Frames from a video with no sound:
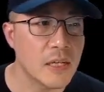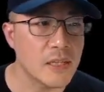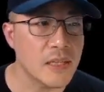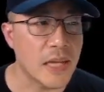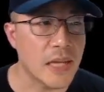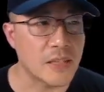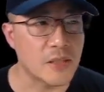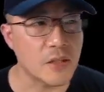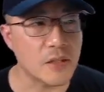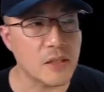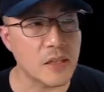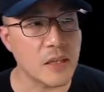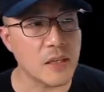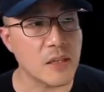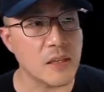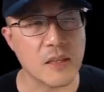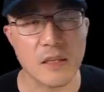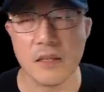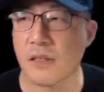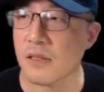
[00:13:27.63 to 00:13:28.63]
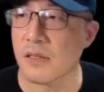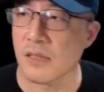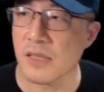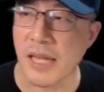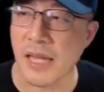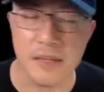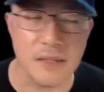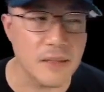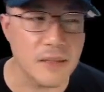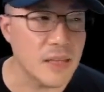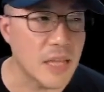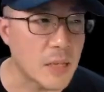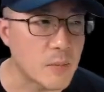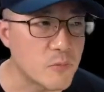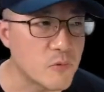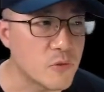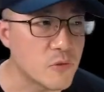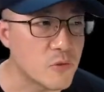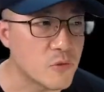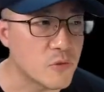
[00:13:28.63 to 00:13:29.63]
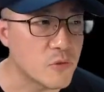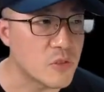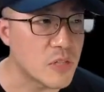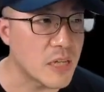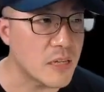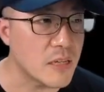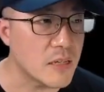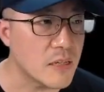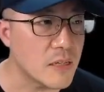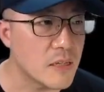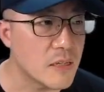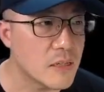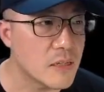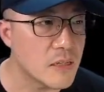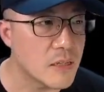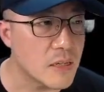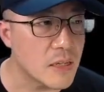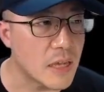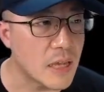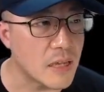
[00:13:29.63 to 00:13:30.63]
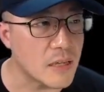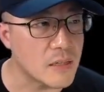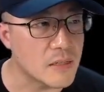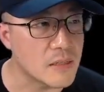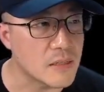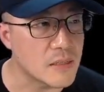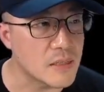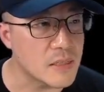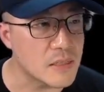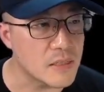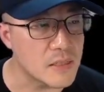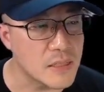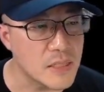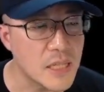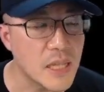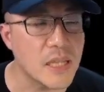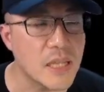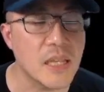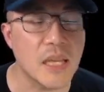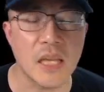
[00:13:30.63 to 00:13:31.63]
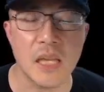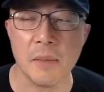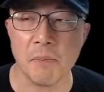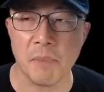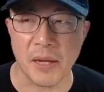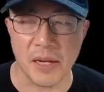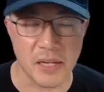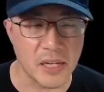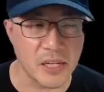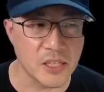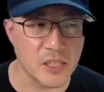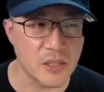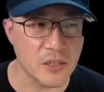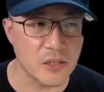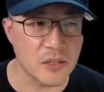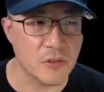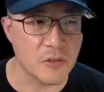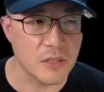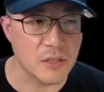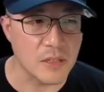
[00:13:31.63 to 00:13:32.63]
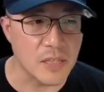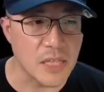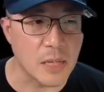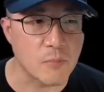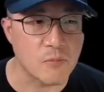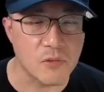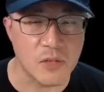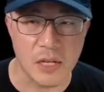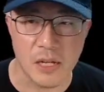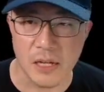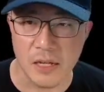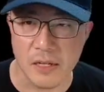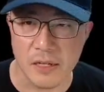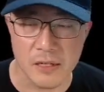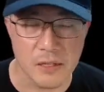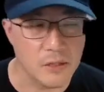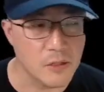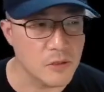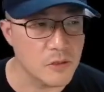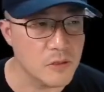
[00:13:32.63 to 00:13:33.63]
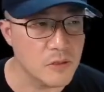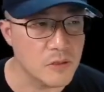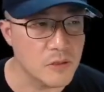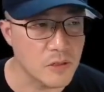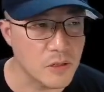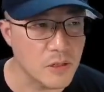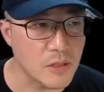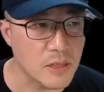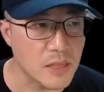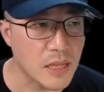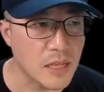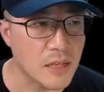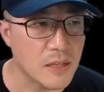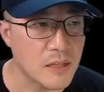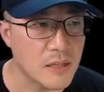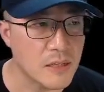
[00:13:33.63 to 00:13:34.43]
다섯 개의 그 다른 나무랑 각 그 세 개의 바리에이션 되어 있는 나무가 들어있다.